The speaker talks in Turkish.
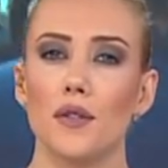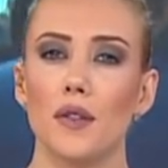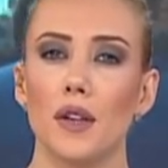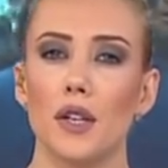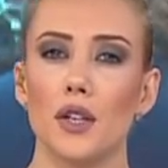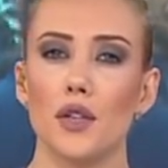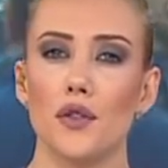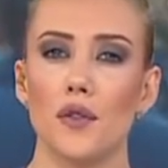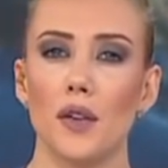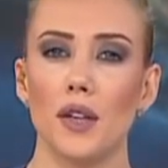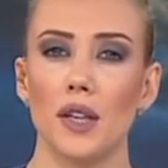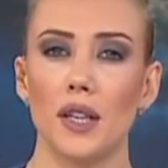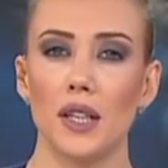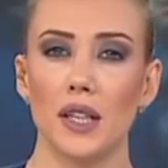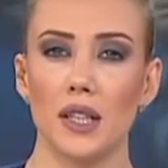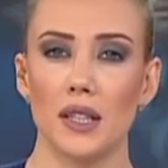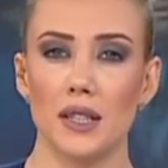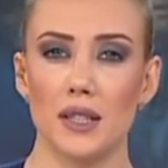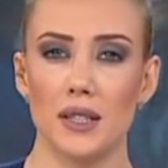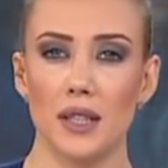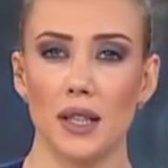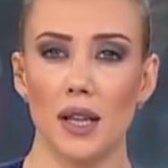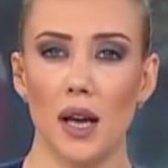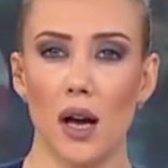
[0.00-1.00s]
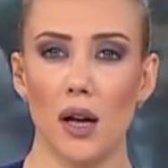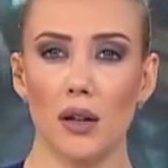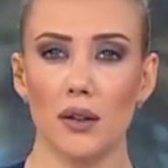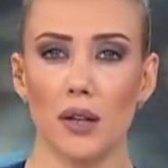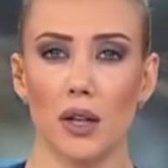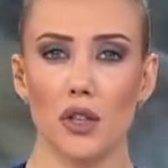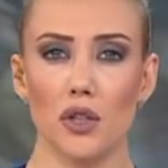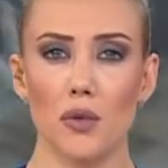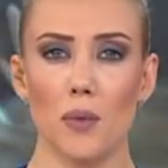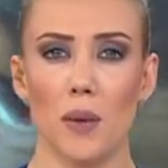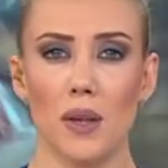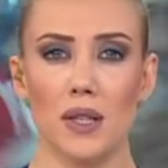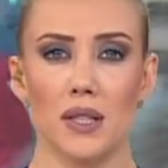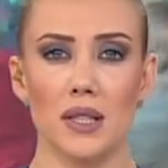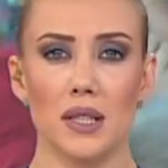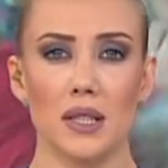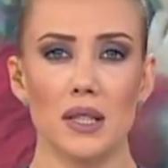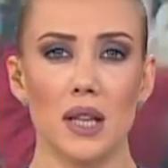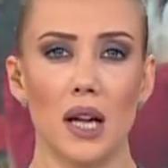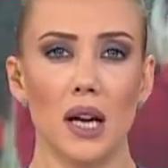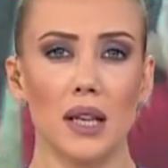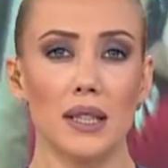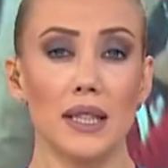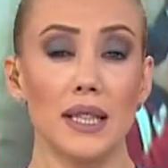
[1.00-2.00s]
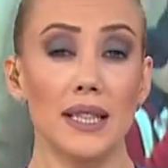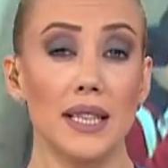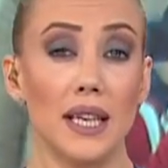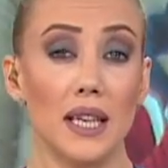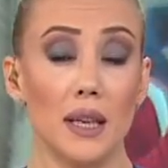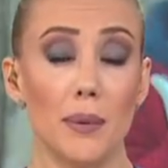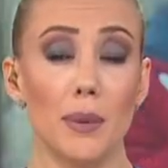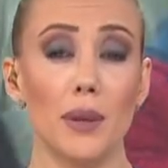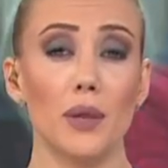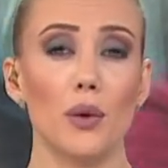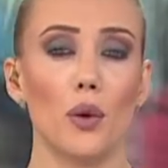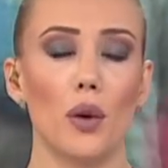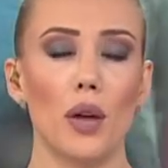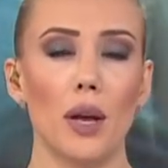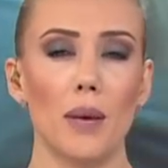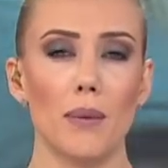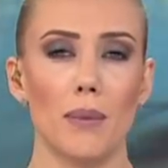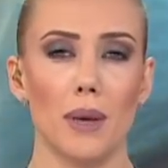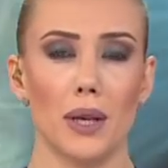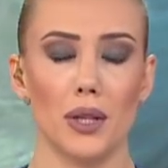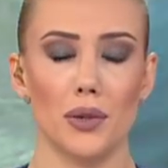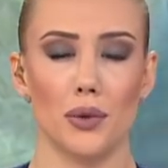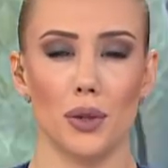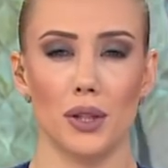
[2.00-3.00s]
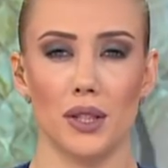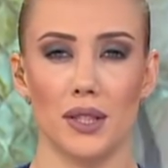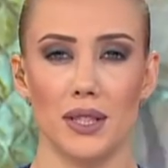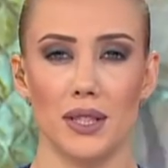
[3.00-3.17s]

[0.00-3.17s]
ve işveren arasındaki anlaşmazlıklarda yeni bir dönem başladı